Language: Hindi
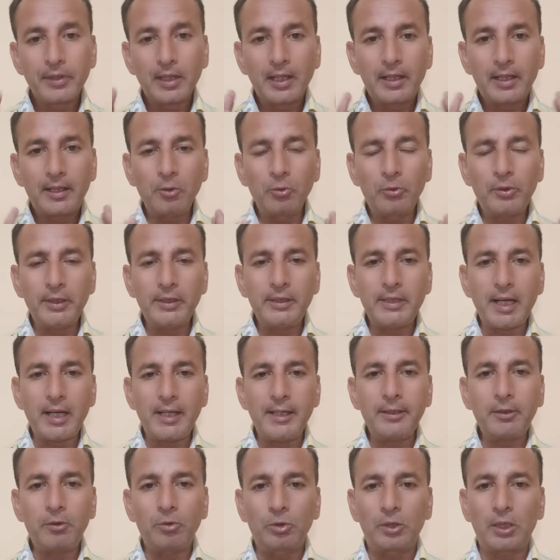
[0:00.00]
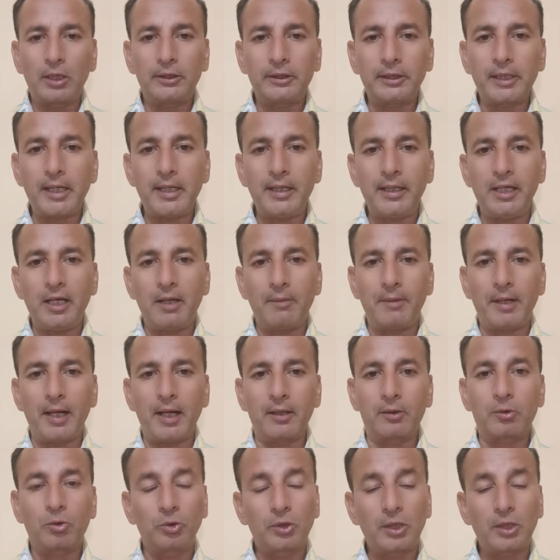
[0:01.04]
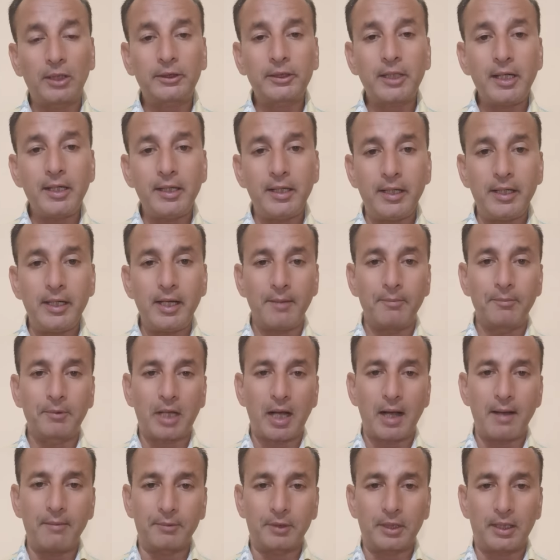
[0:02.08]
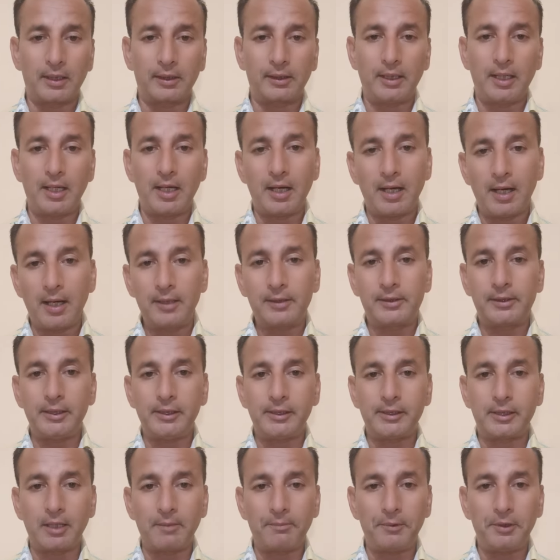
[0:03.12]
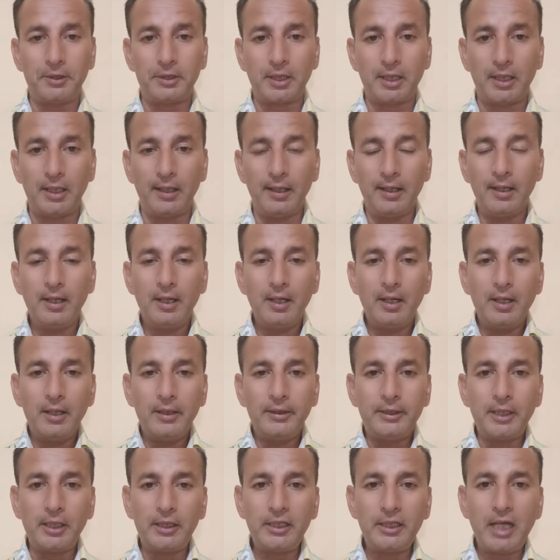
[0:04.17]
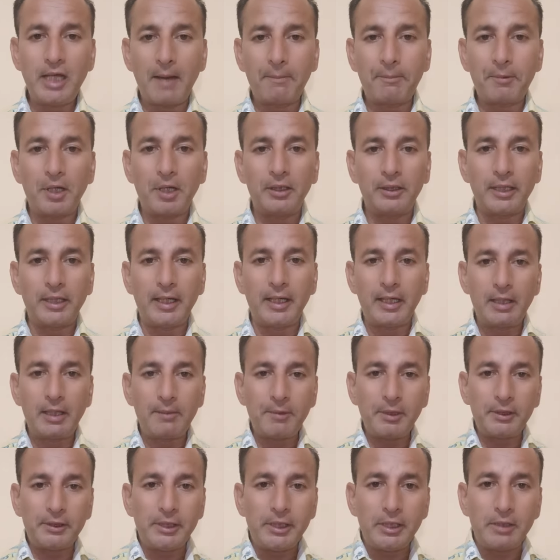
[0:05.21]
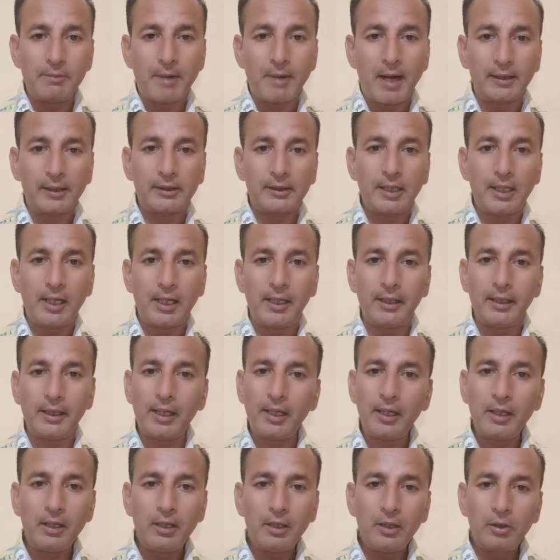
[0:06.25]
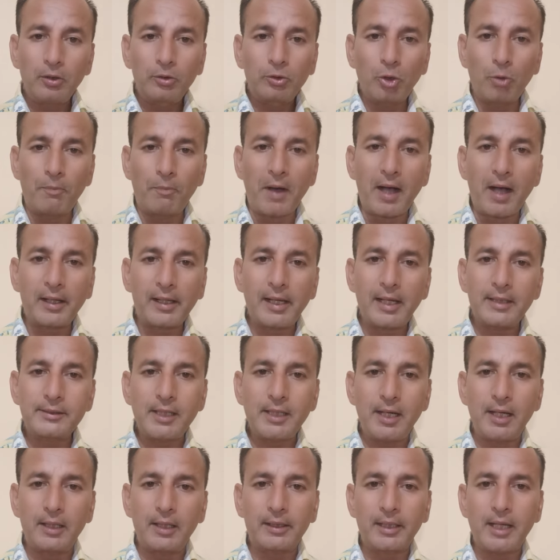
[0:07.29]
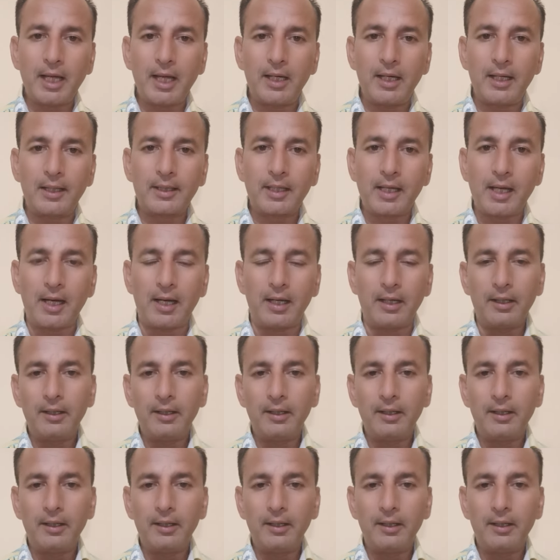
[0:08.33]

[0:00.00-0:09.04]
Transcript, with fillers: क्योंकि यही कुदरत के नियम है कुदरत के नियम काम करते हैं हर चीज के पीछे यदि आप अंधेरे में तीर मारते रहेंगे तो भाग्य से लग गया लग गया